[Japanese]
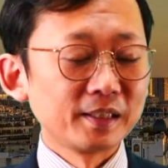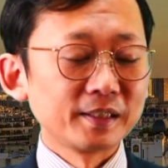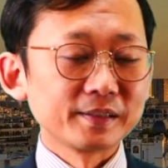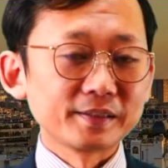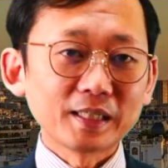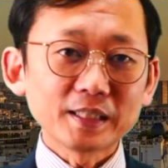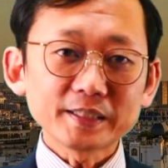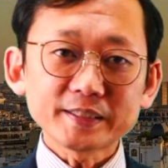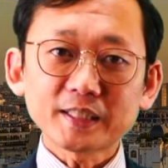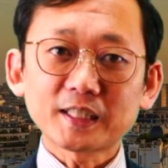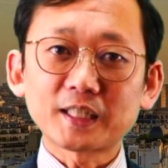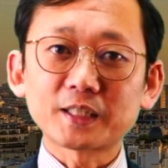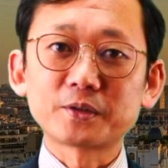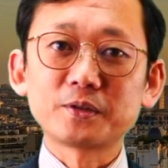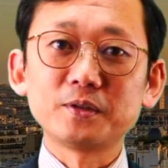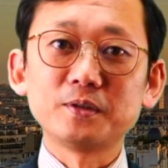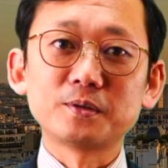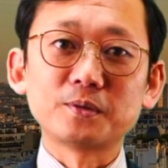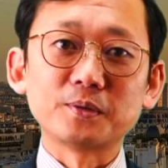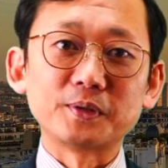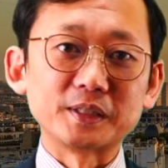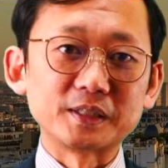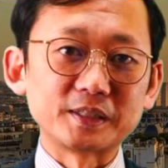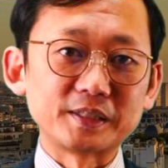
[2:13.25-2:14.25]
なぜかという
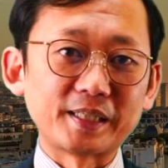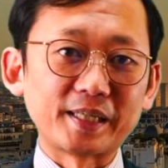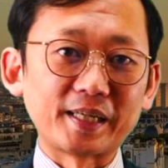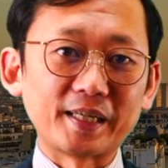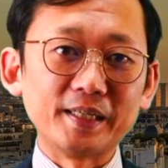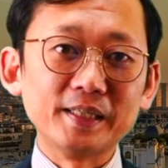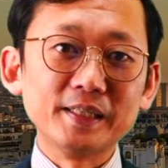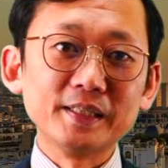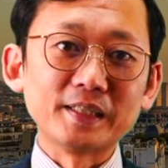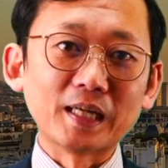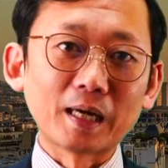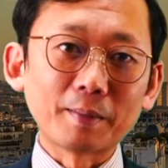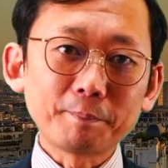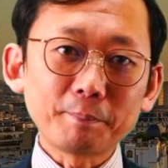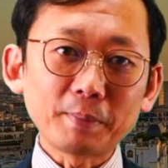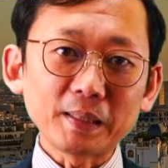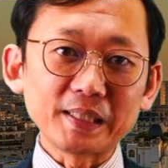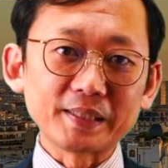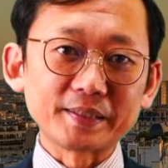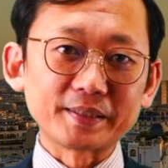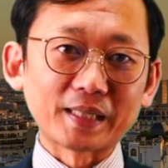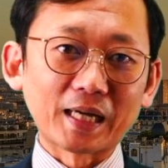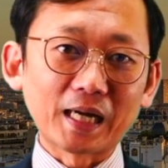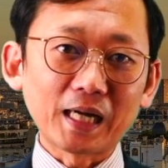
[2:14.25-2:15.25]
とですね、やっぱ
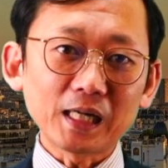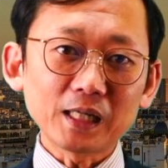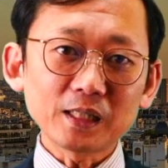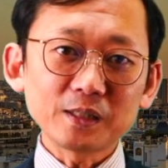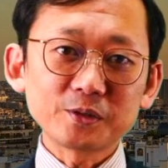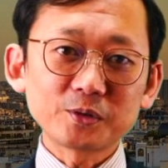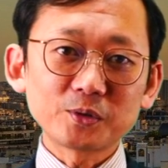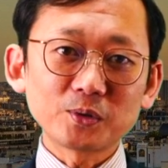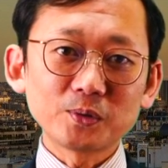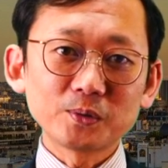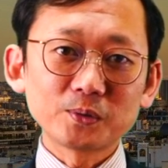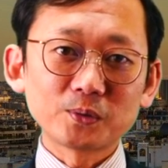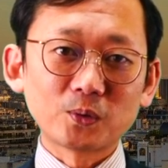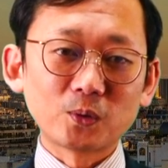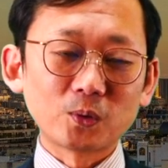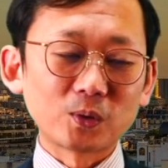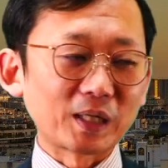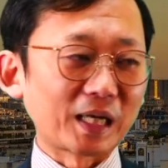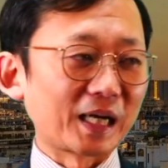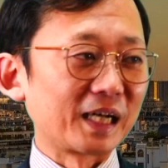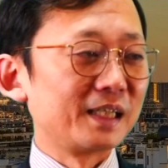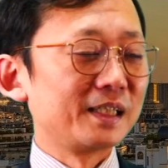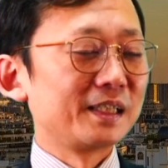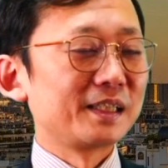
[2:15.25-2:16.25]
りダークトーンの方
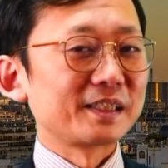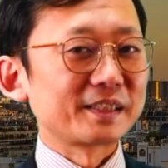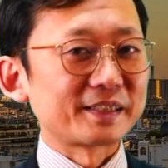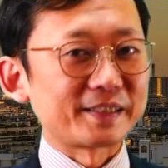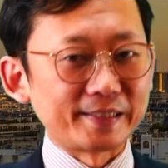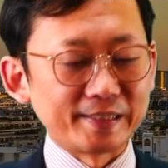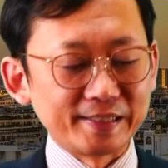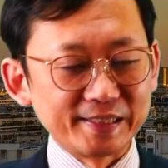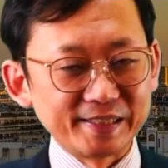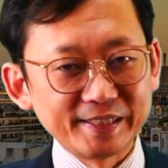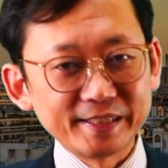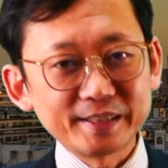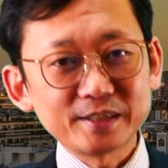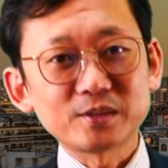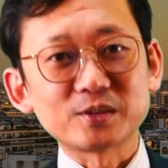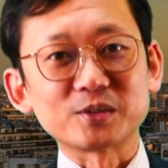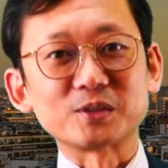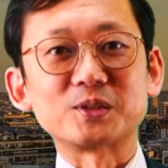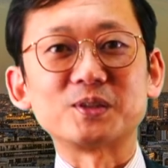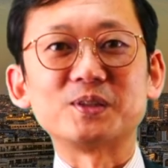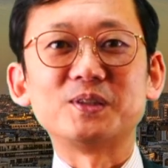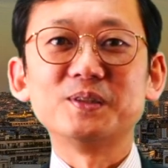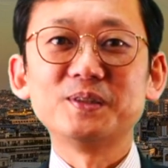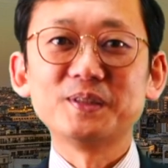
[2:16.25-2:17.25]
がキリッと
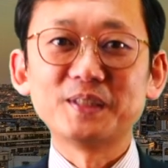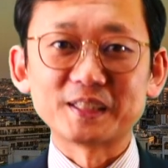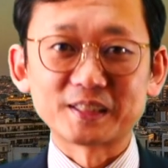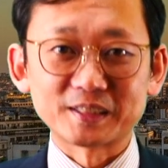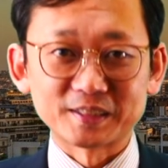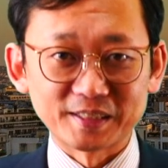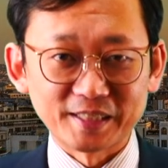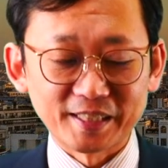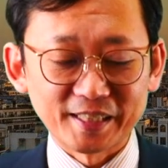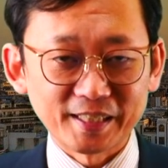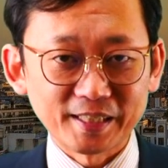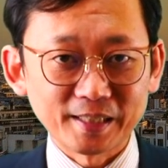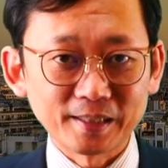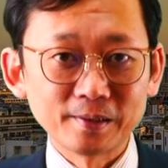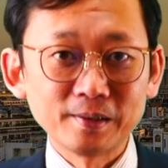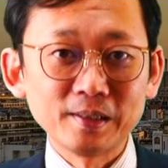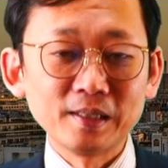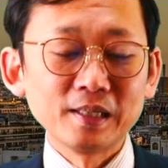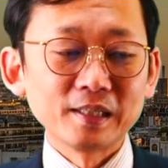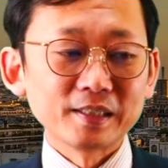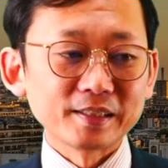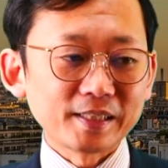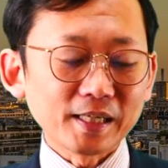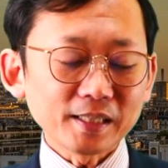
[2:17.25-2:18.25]
するんですね。
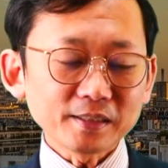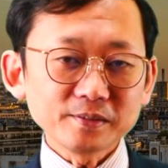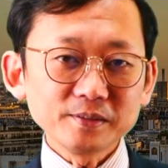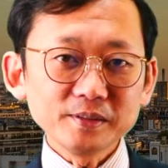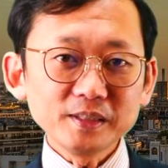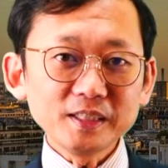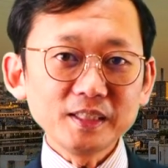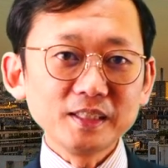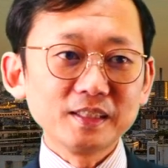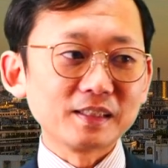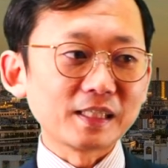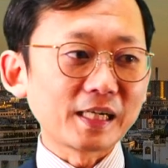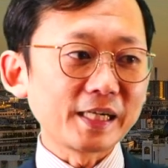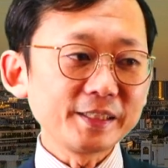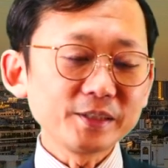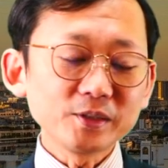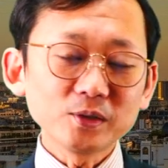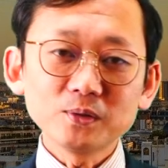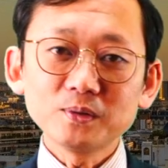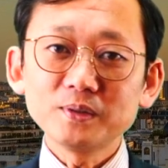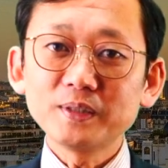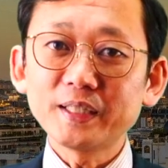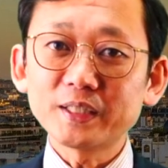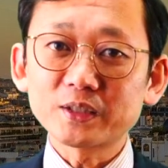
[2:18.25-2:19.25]
逆に
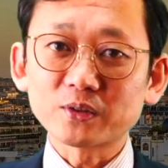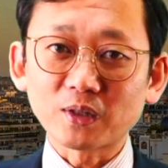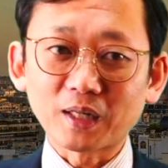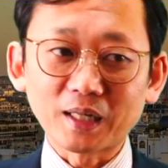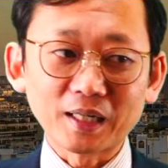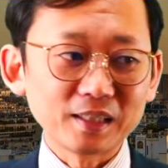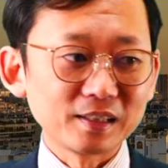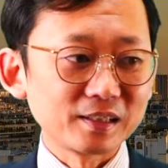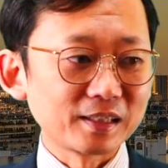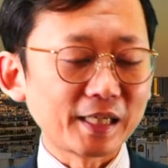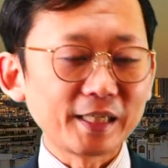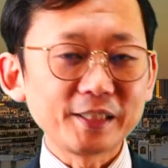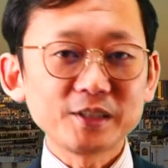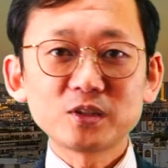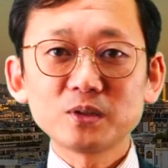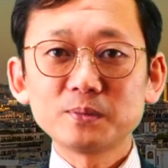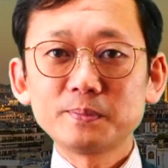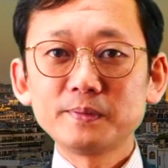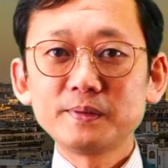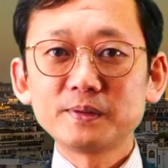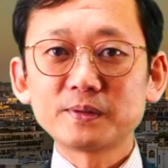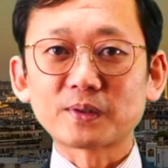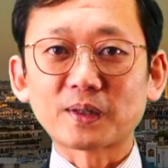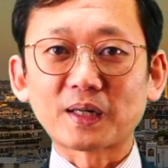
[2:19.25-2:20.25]
ライトグレーとか
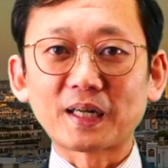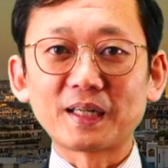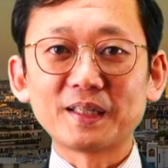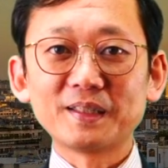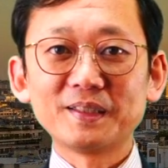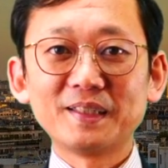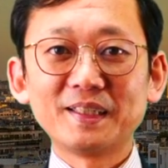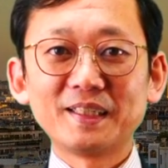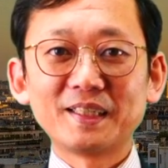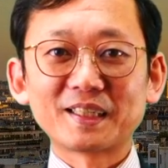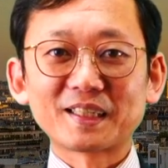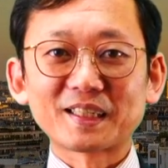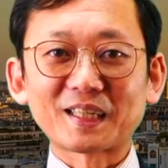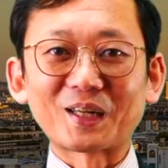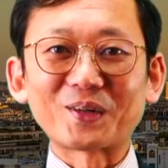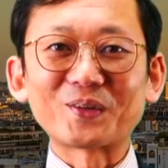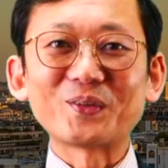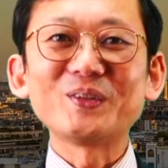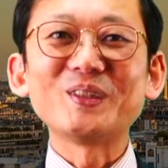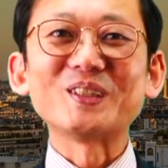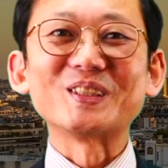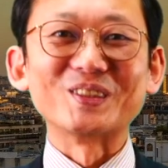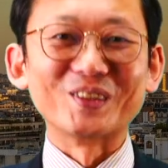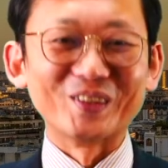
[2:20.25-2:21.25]
ライトブルーとか、かっ
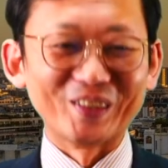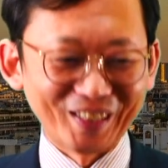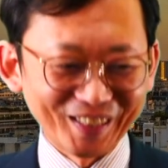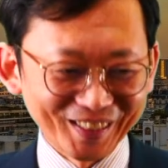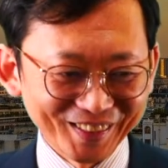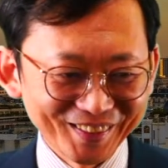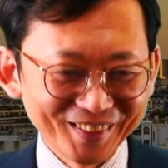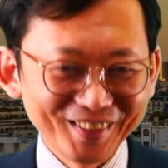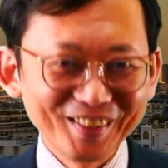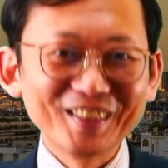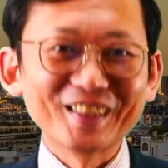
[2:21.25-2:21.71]
こいいですよね。